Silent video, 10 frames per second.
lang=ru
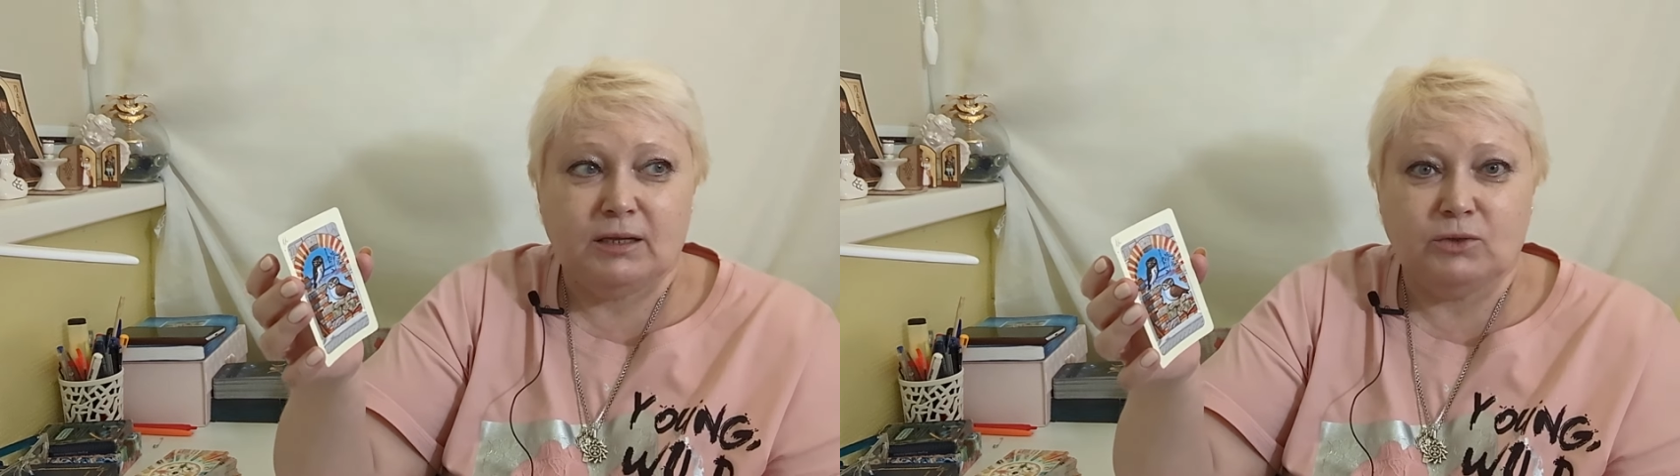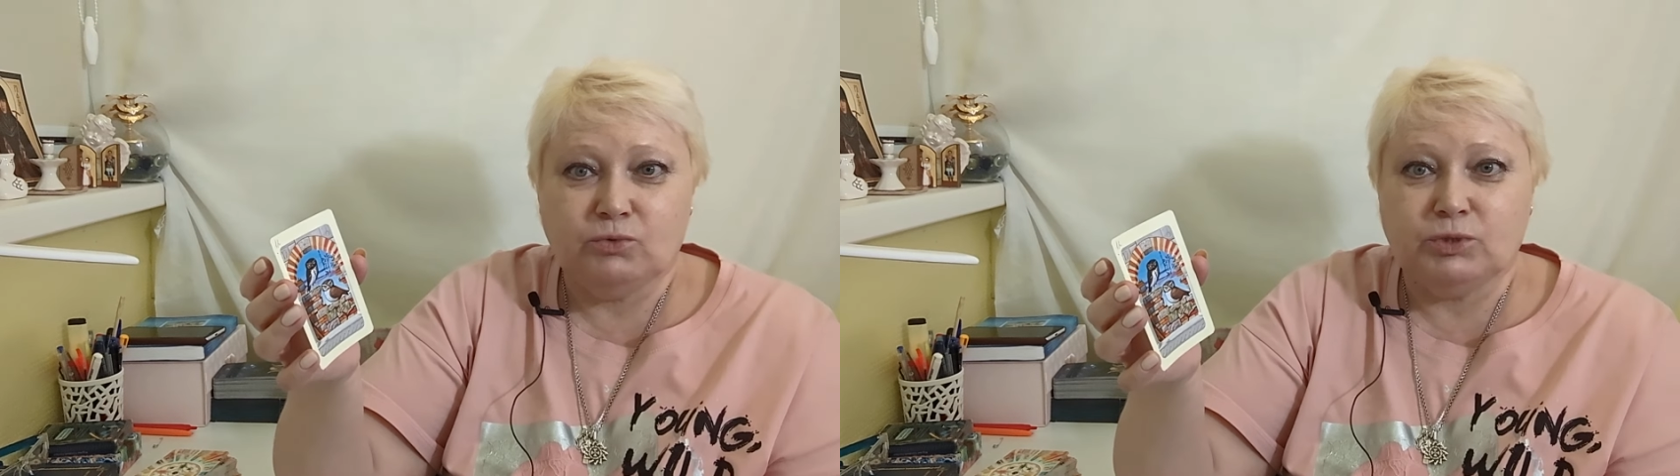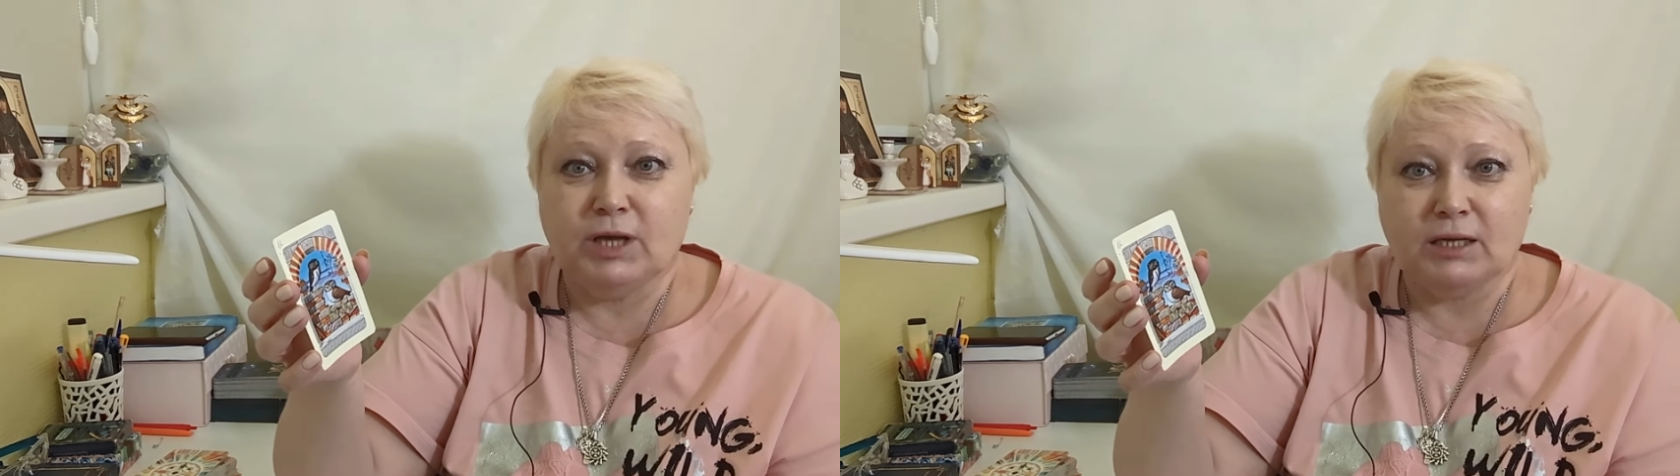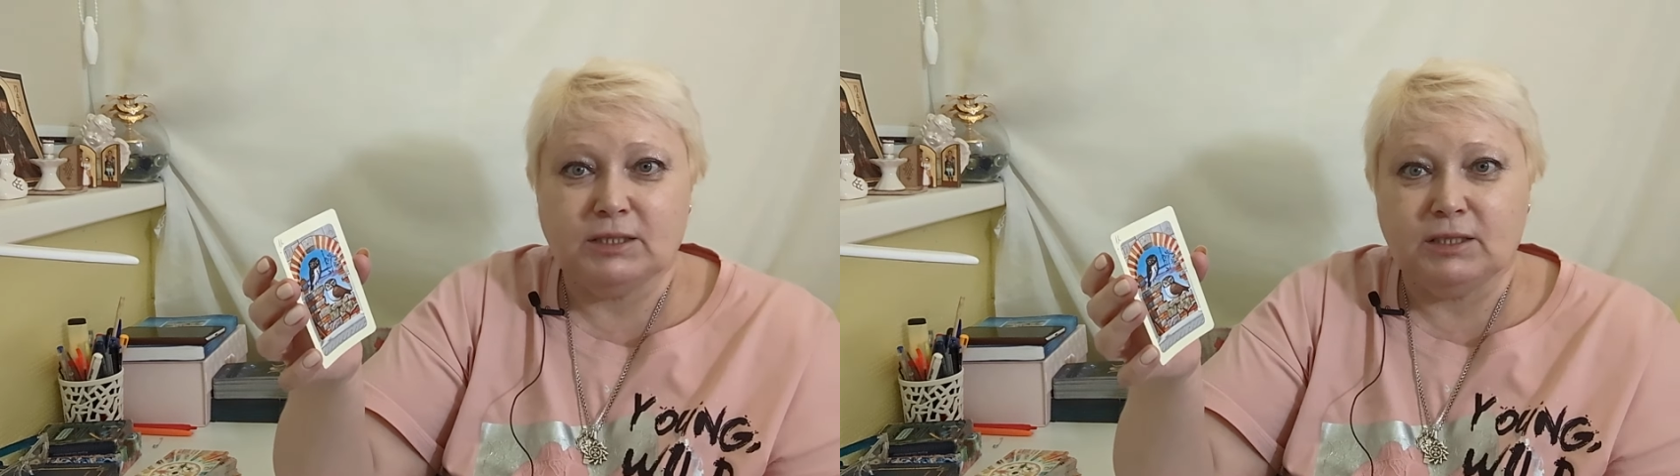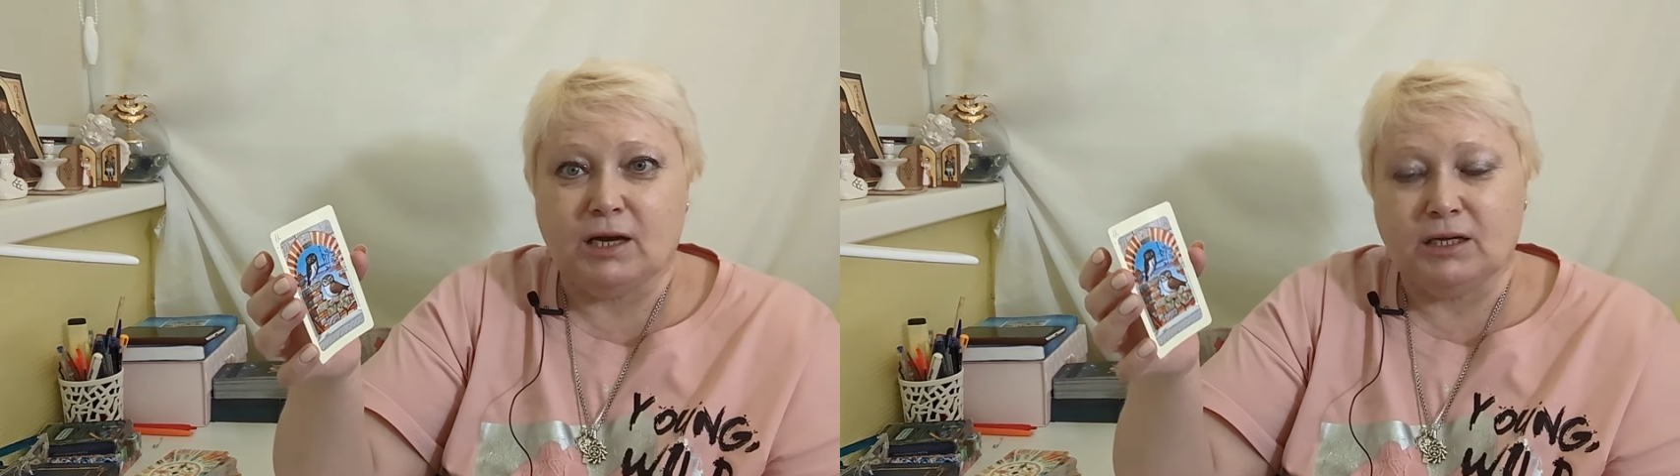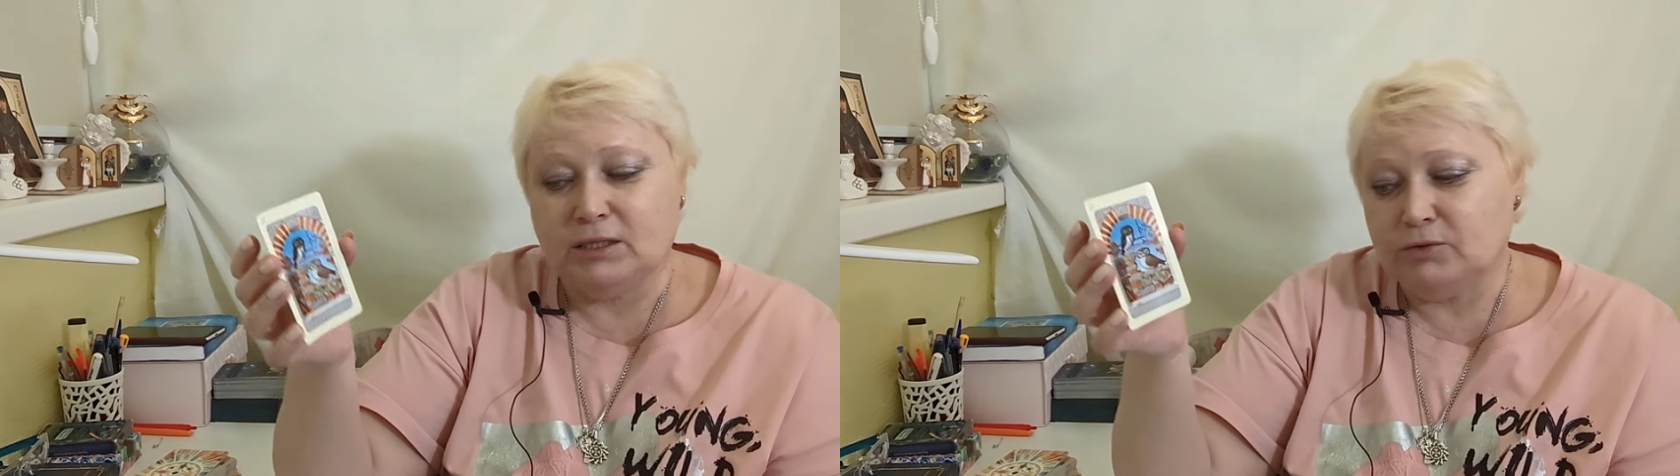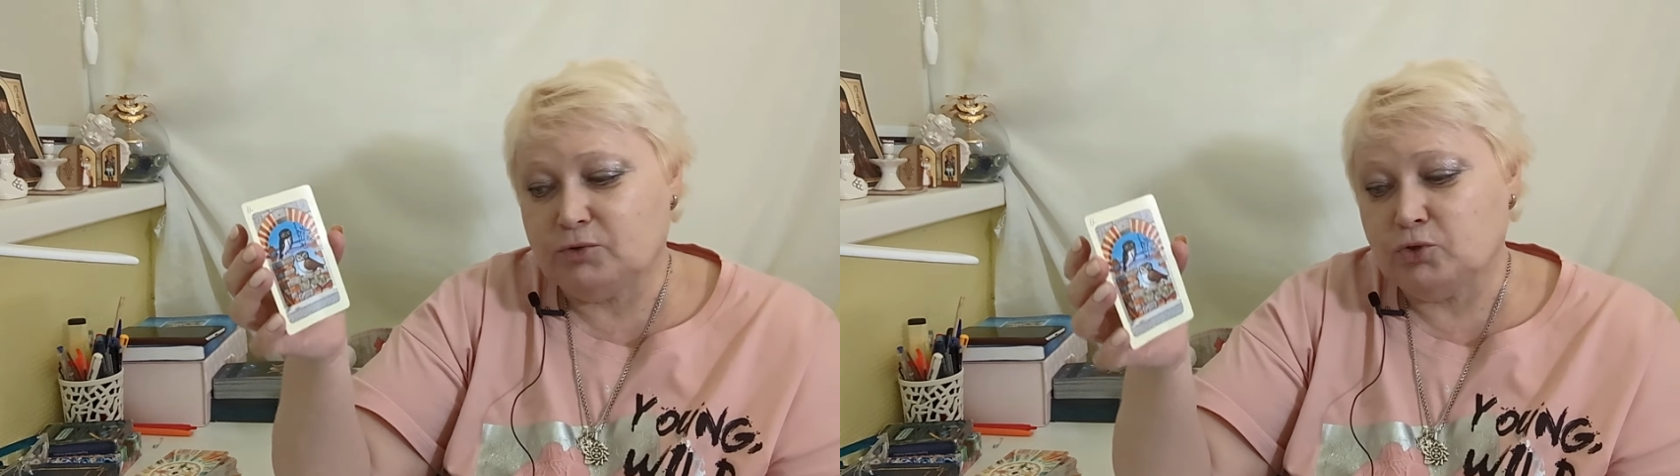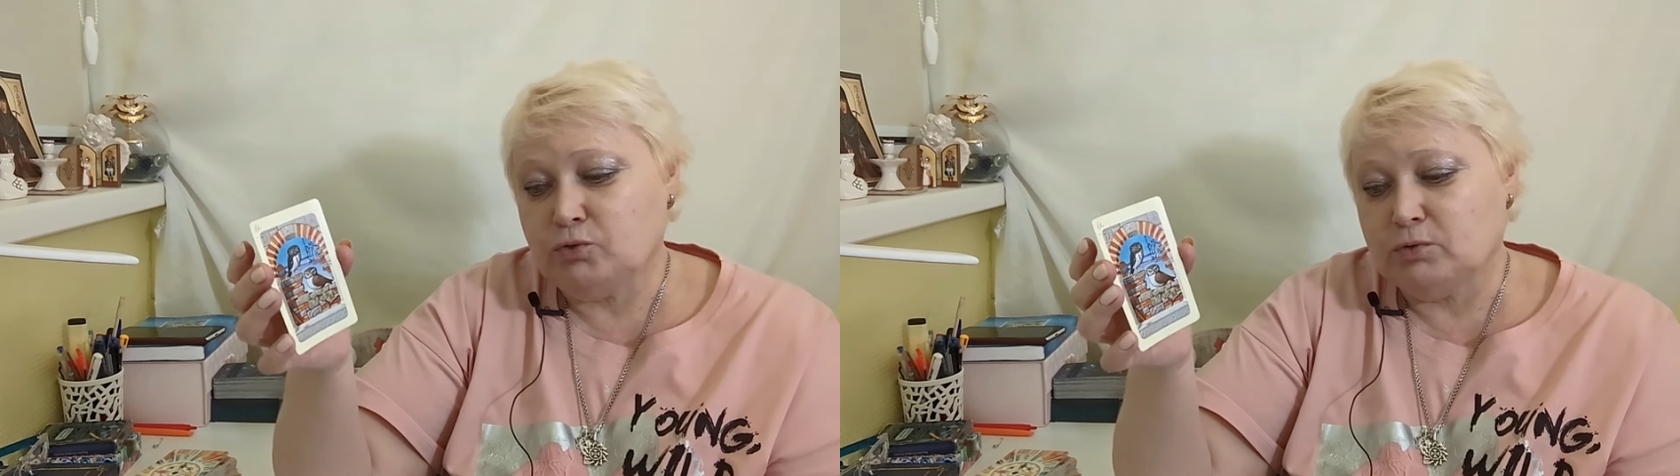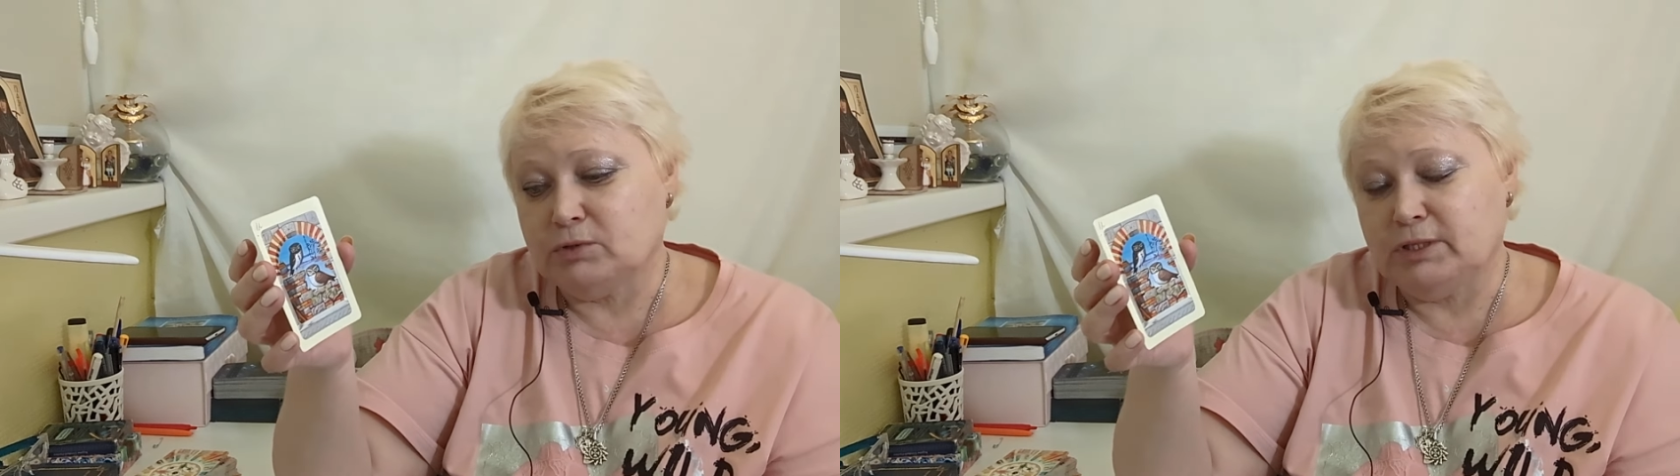Ну вот как-то так. Это вот все